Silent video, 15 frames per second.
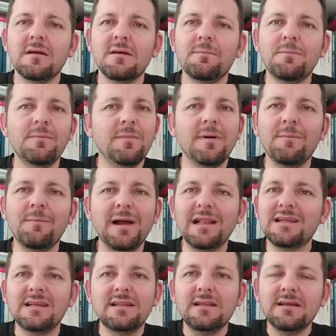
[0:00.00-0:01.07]
E,
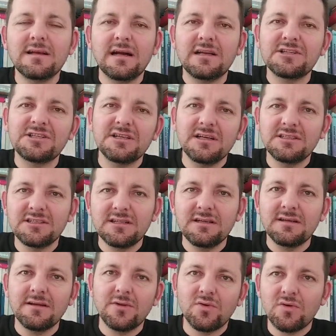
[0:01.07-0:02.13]
belki dedi karşıya
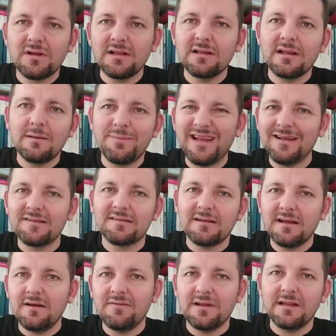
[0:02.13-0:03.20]
işte restoranlara,
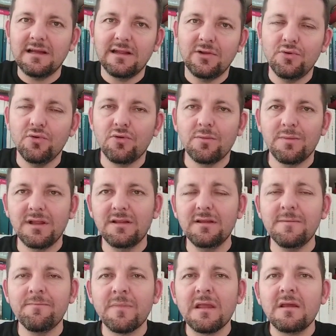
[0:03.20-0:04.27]
piyazaya falan gidiyorum
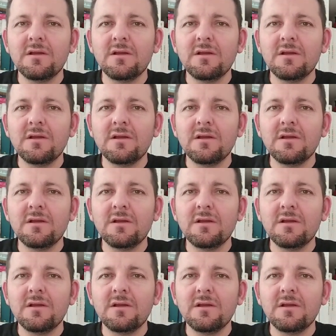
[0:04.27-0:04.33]
dedi.